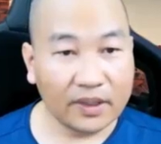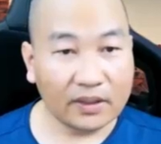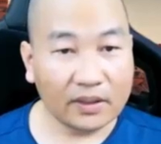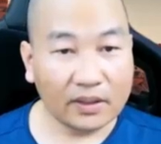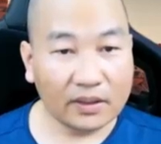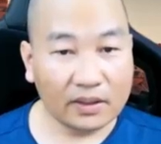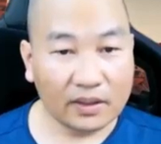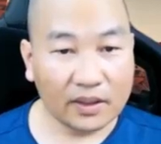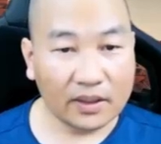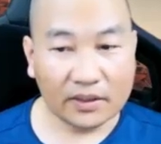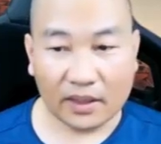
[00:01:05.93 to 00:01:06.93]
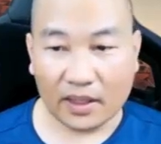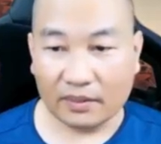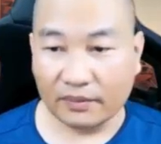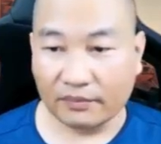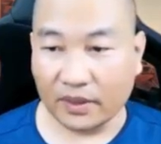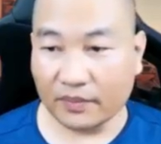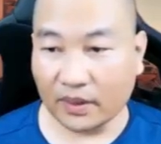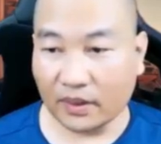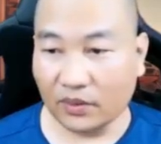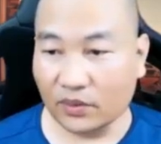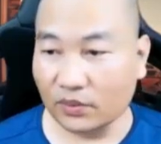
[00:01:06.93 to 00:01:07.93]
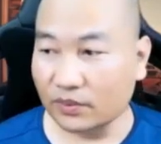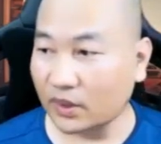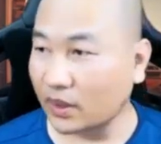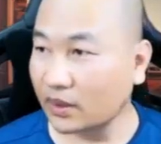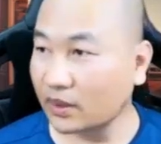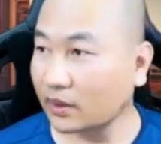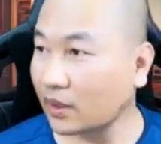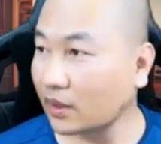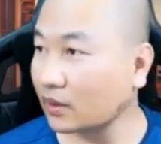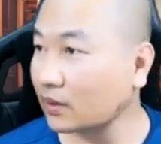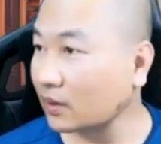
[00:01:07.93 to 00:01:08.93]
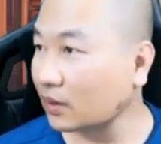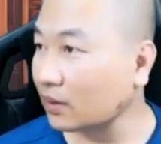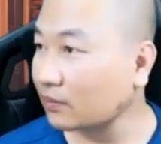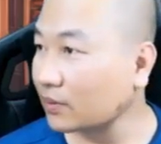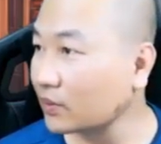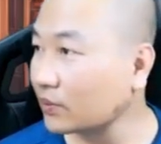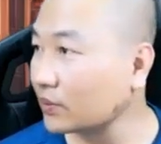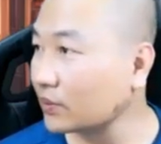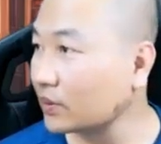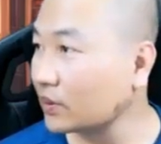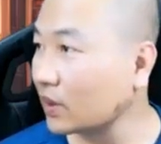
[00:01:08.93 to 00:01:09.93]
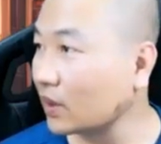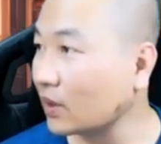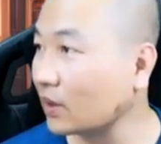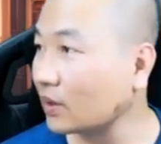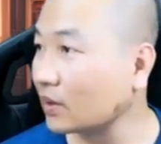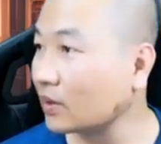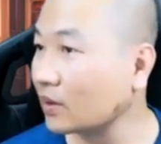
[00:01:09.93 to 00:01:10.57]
viết ở đây chẳng hạn, mình viết một cái nội dung gì đấy chẳng hạn. Đấy, ví dụ như là